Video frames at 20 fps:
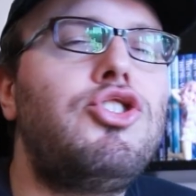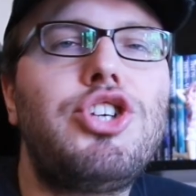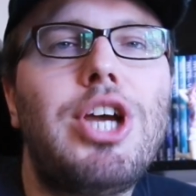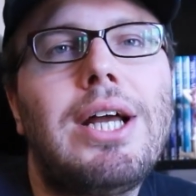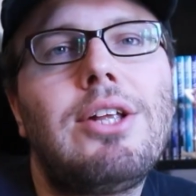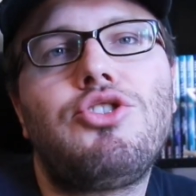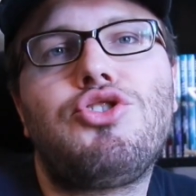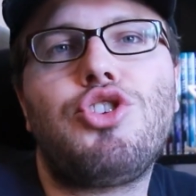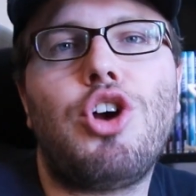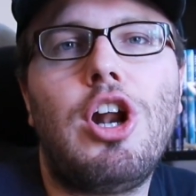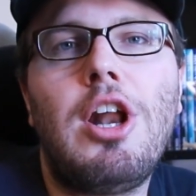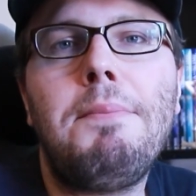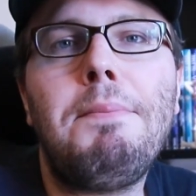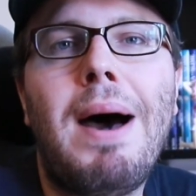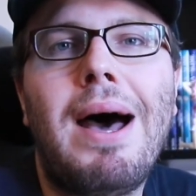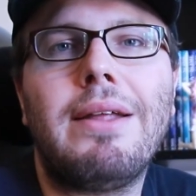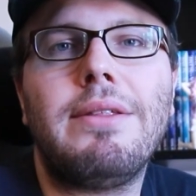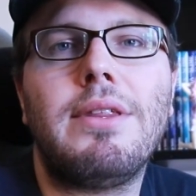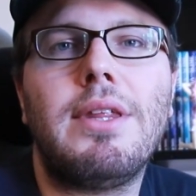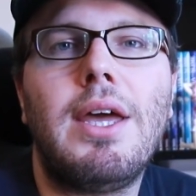ciancio alle
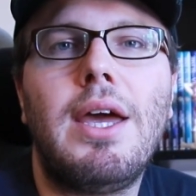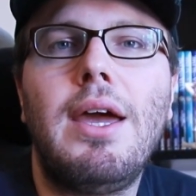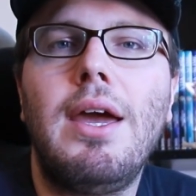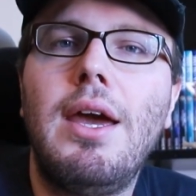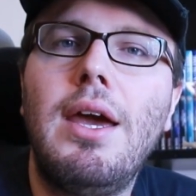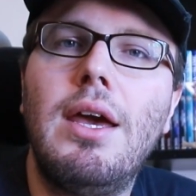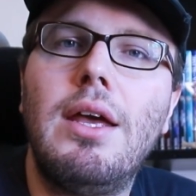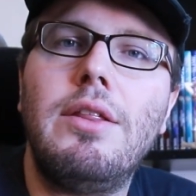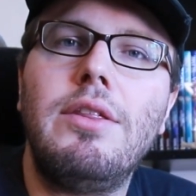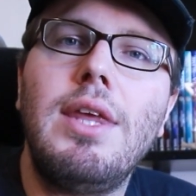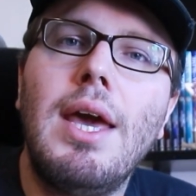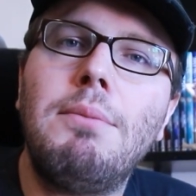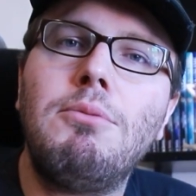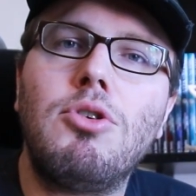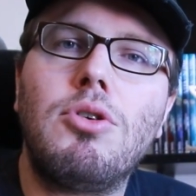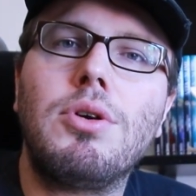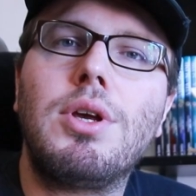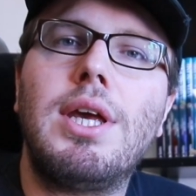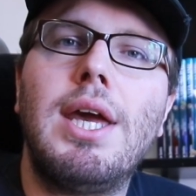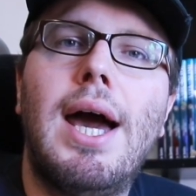bande e diamo
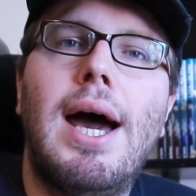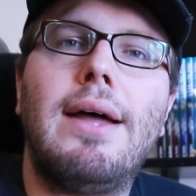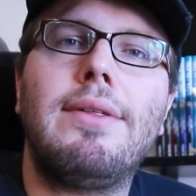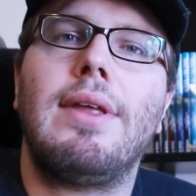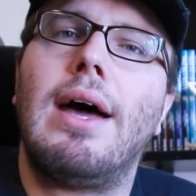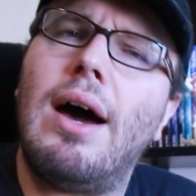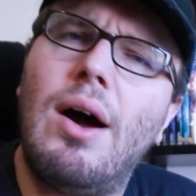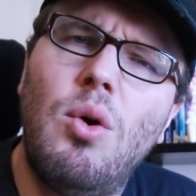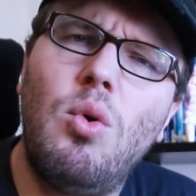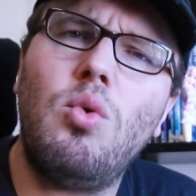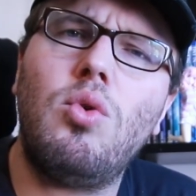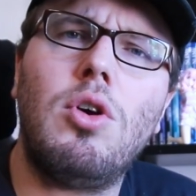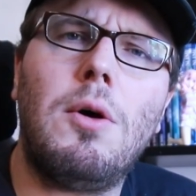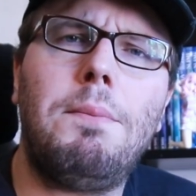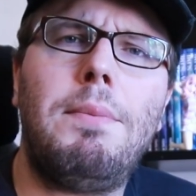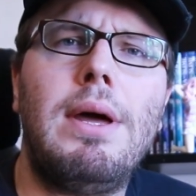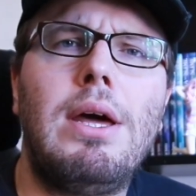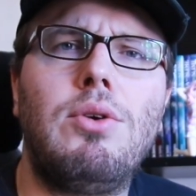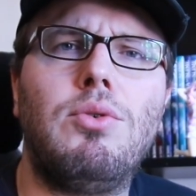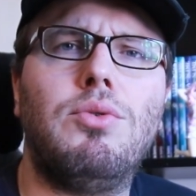un'occhiata
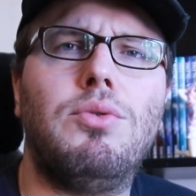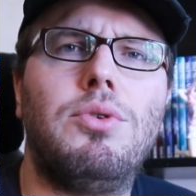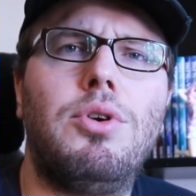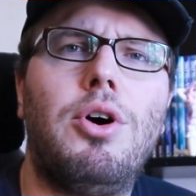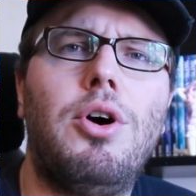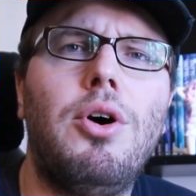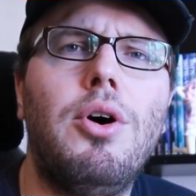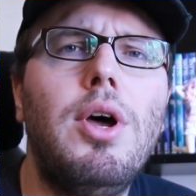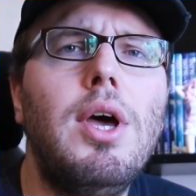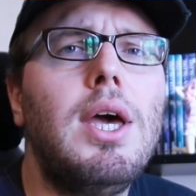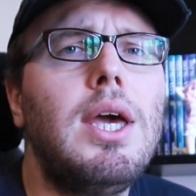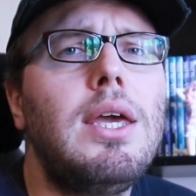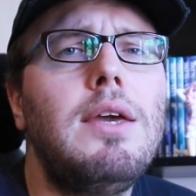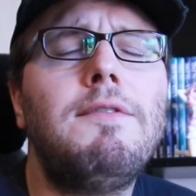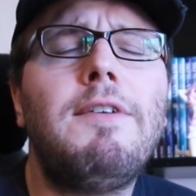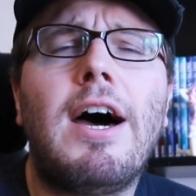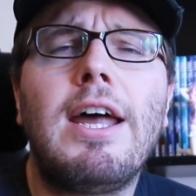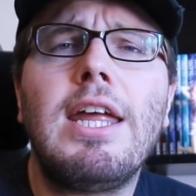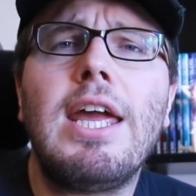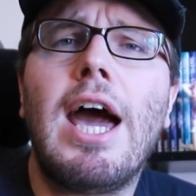uno per uno i
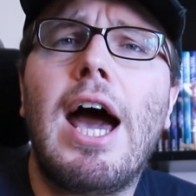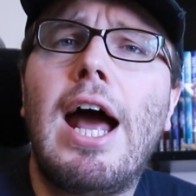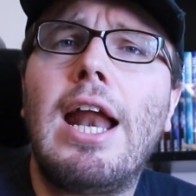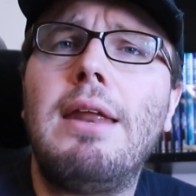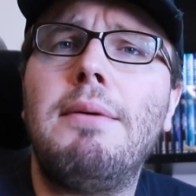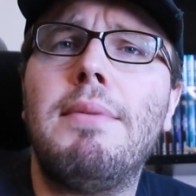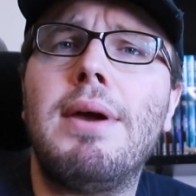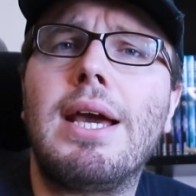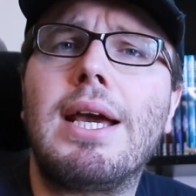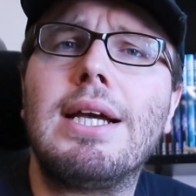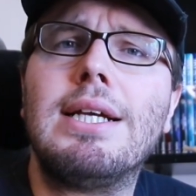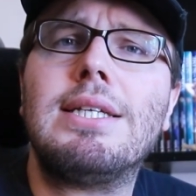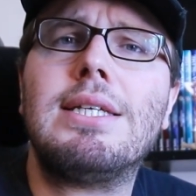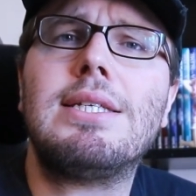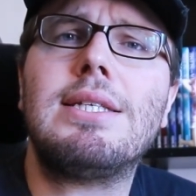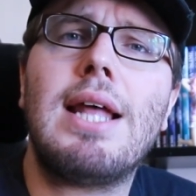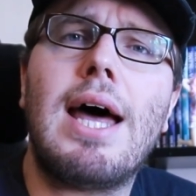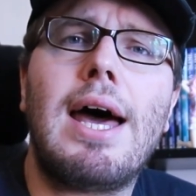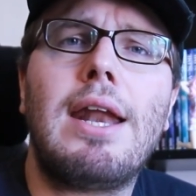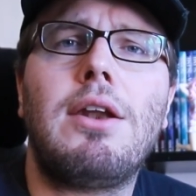vari anime che
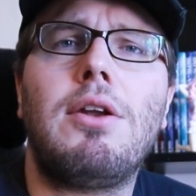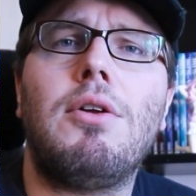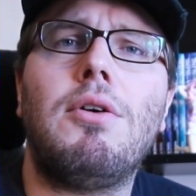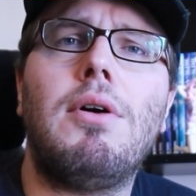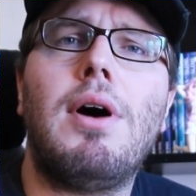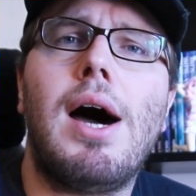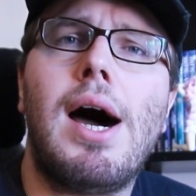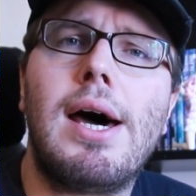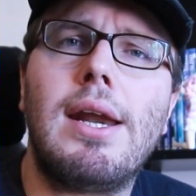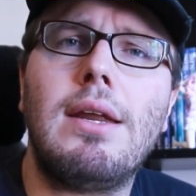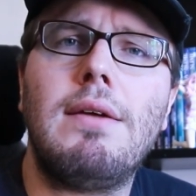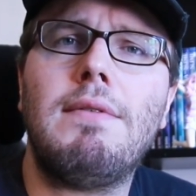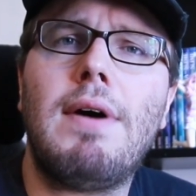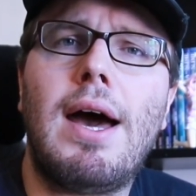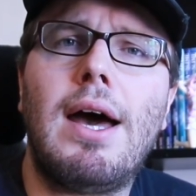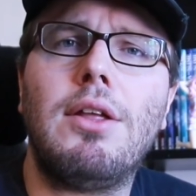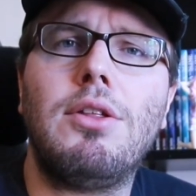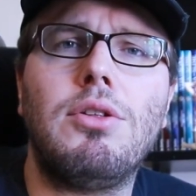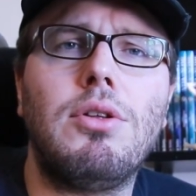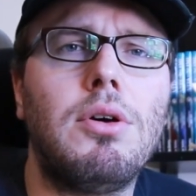stanno
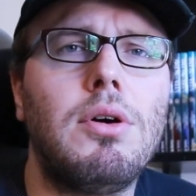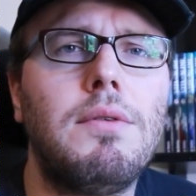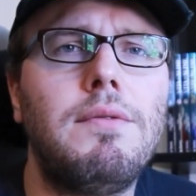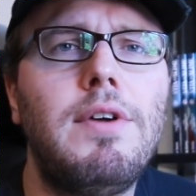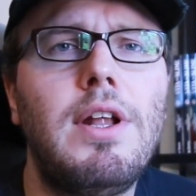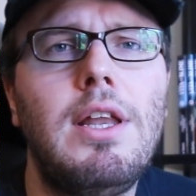arrivando.